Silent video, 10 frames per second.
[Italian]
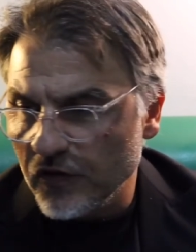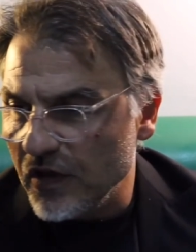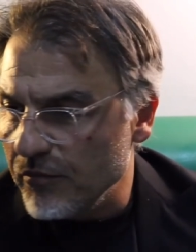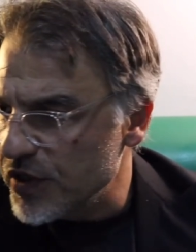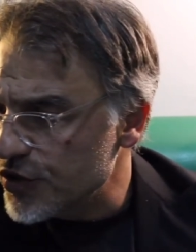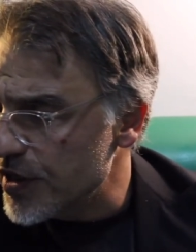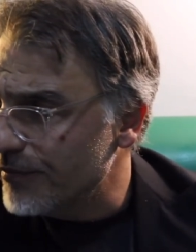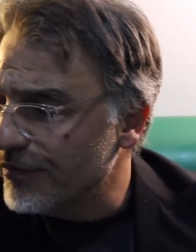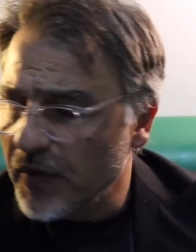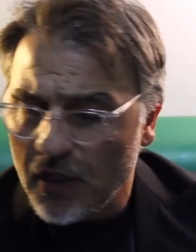semplice.
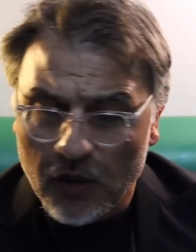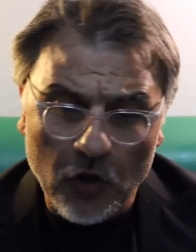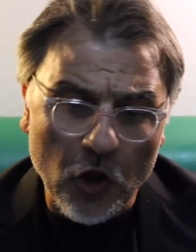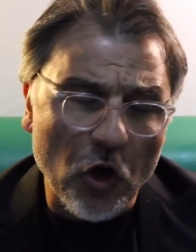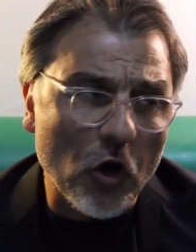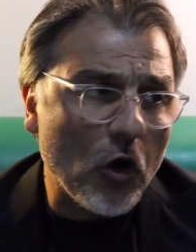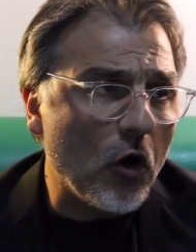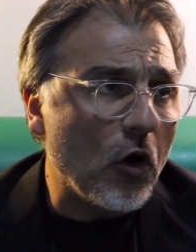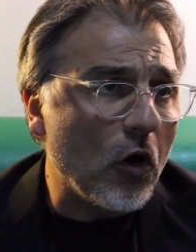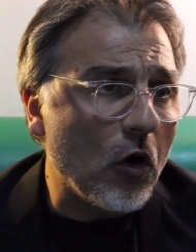
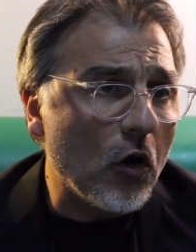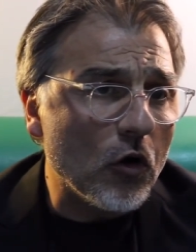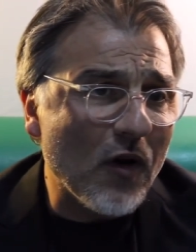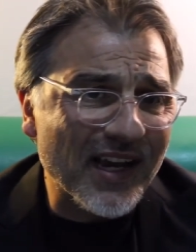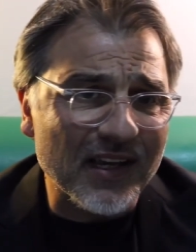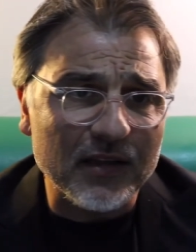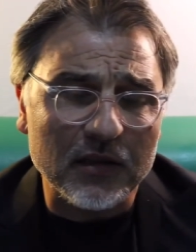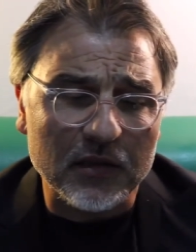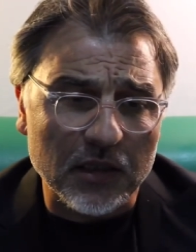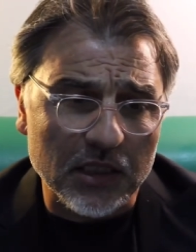L'ho, anche
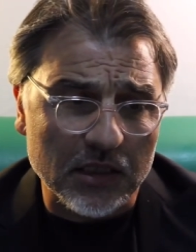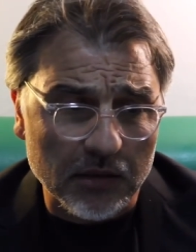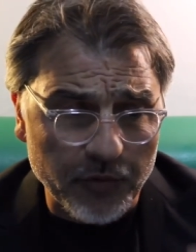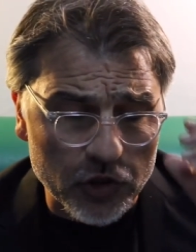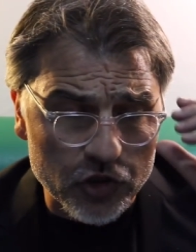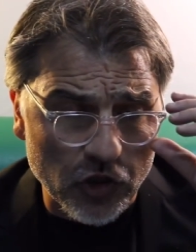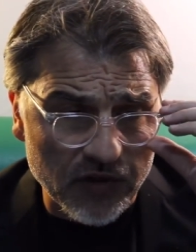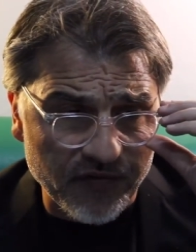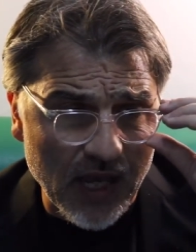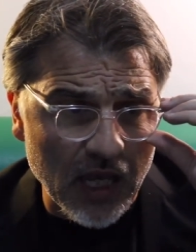detta pochi giorni
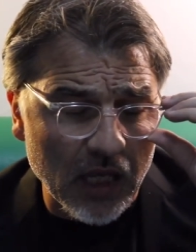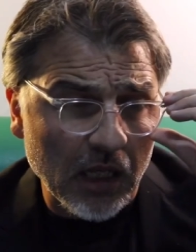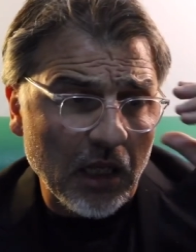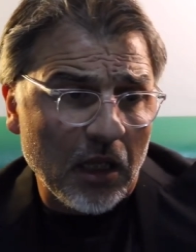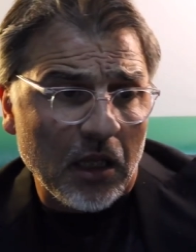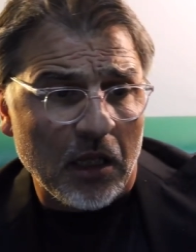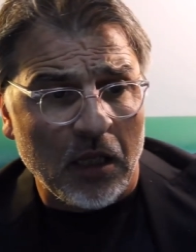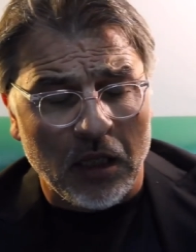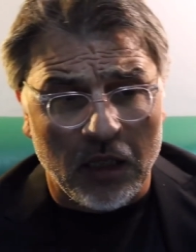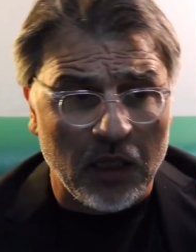fa eh,
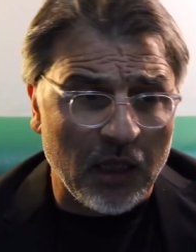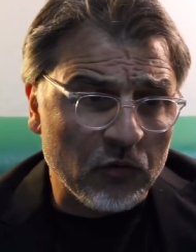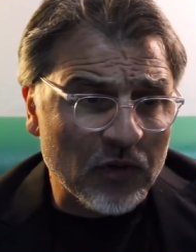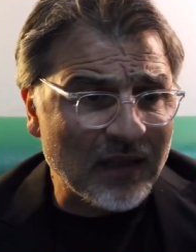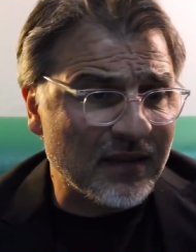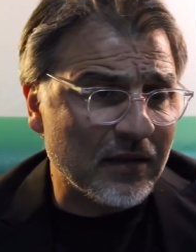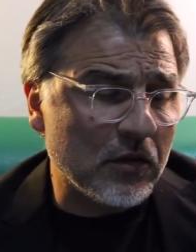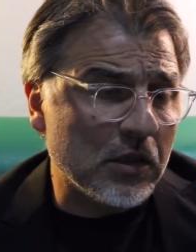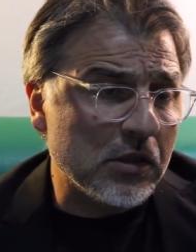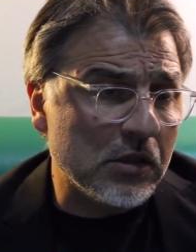ad un'altra
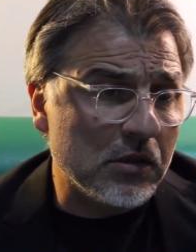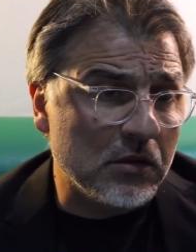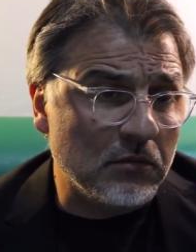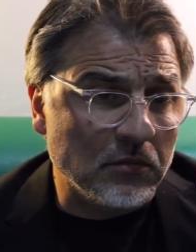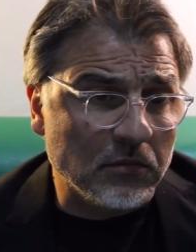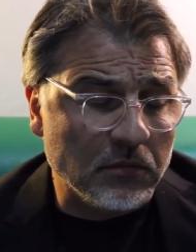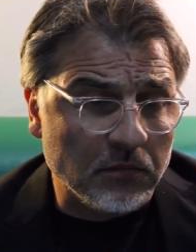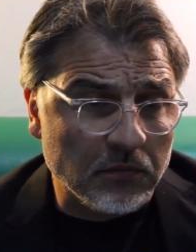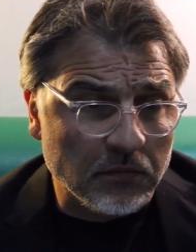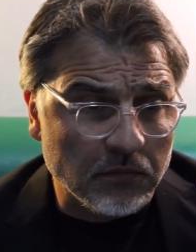
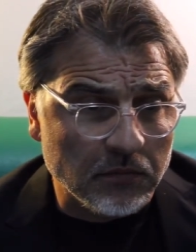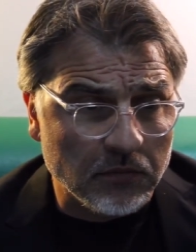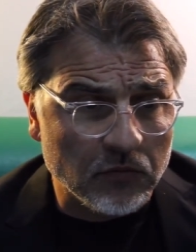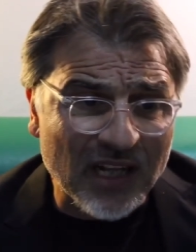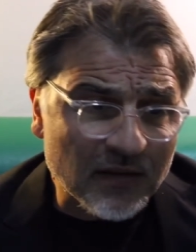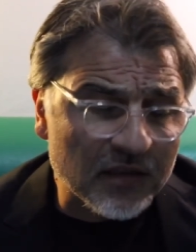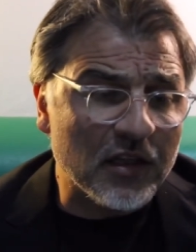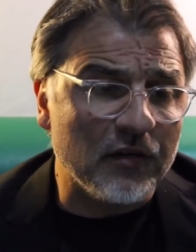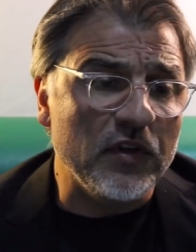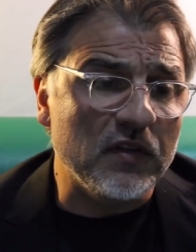um, un
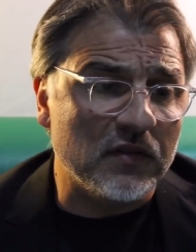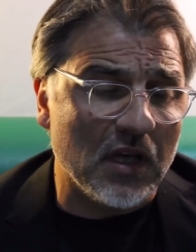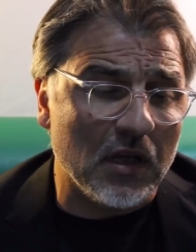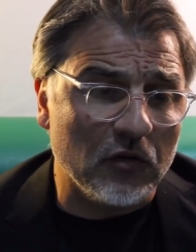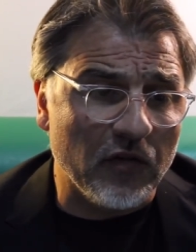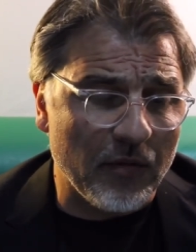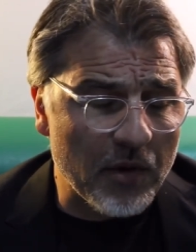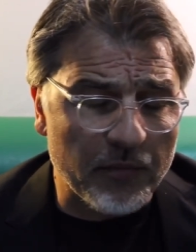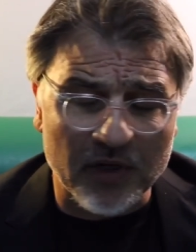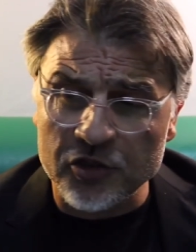intervista dove
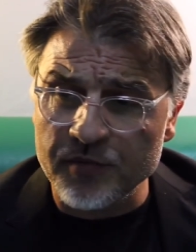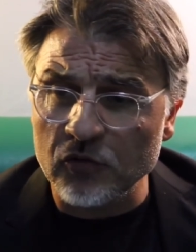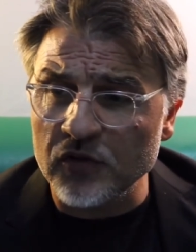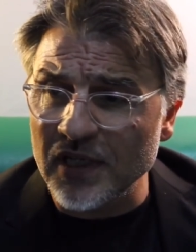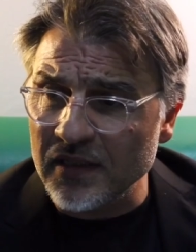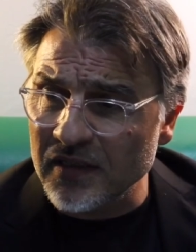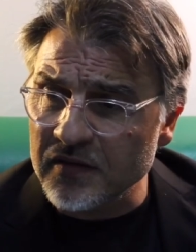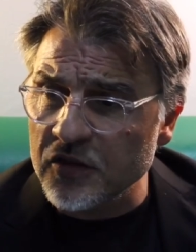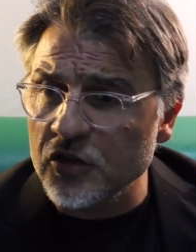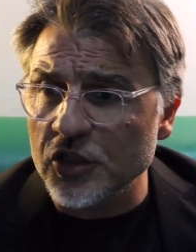abbiamo partecipato tutti i candidati
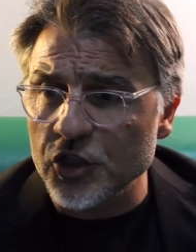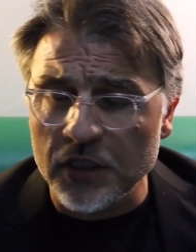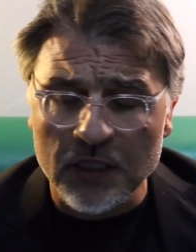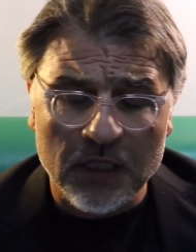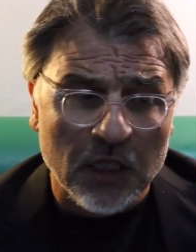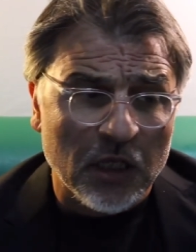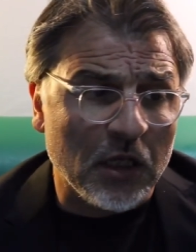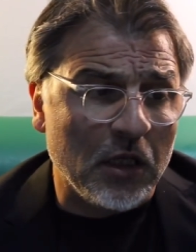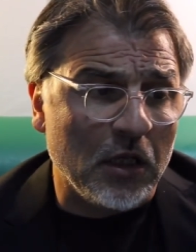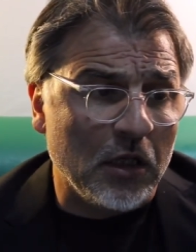sindaci.
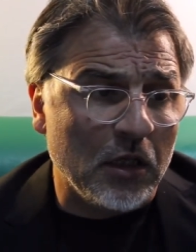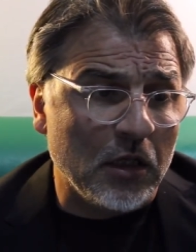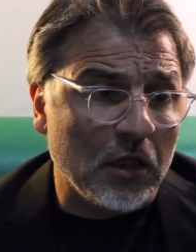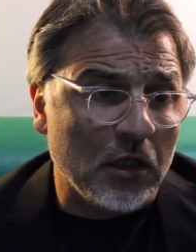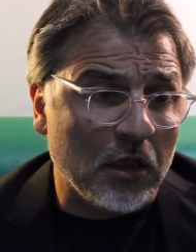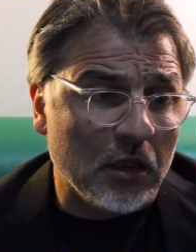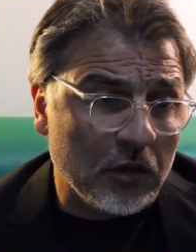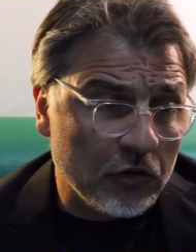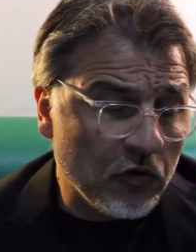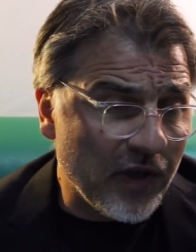Eh,
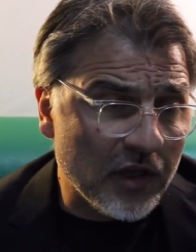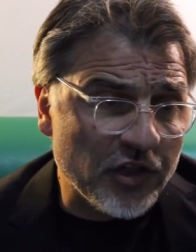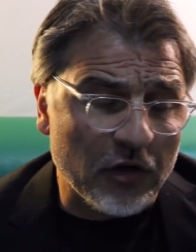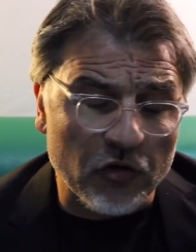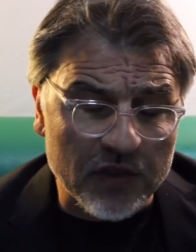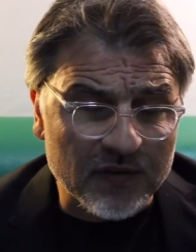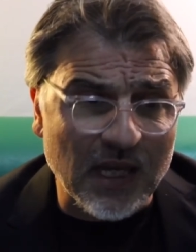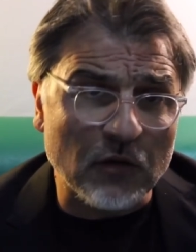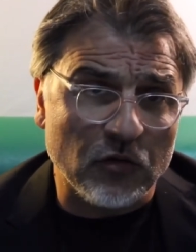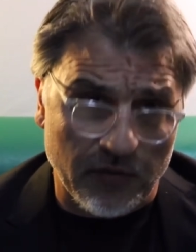dove c'erano gli
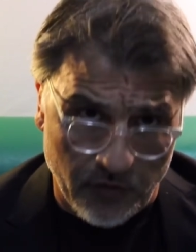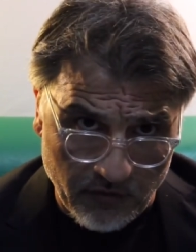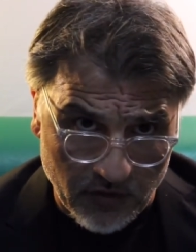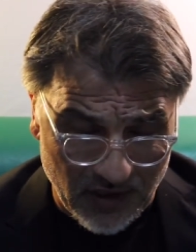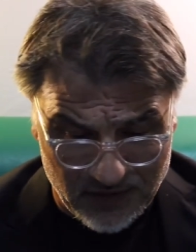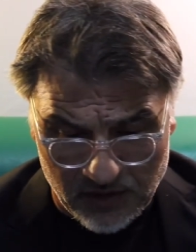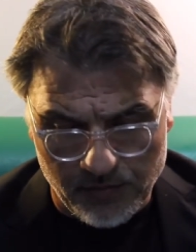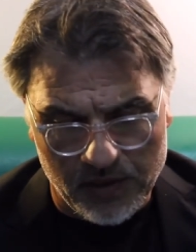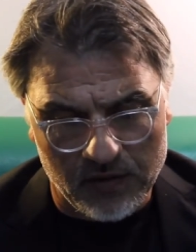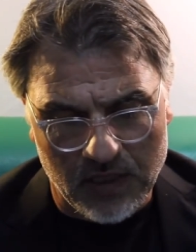scout che volevano la sede
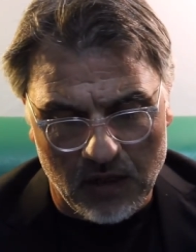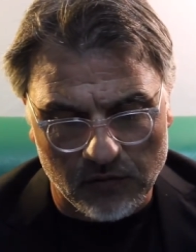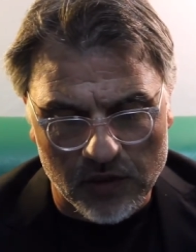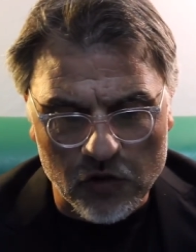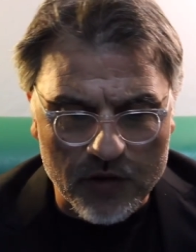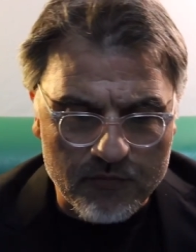per gli scout. Io ho in